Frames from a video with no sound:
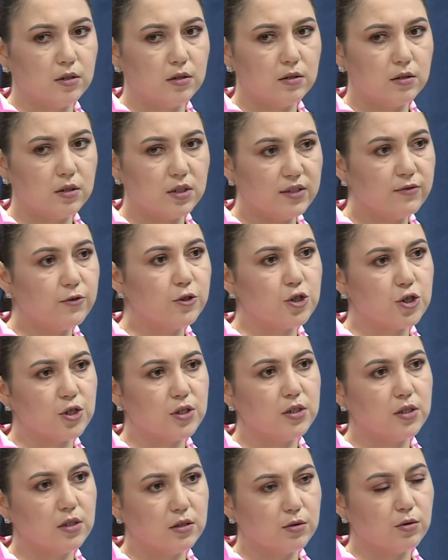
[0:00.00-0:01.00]
э, на сегодняшний
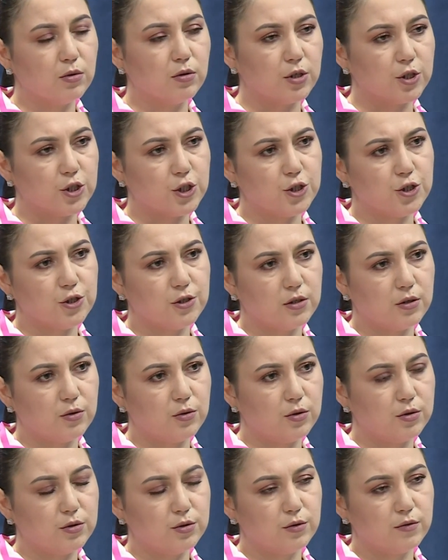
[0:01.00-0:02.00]
день сколько женщин
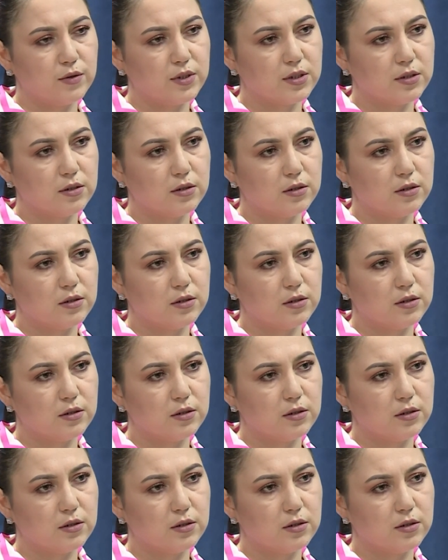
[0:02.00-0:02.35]
находится у вас?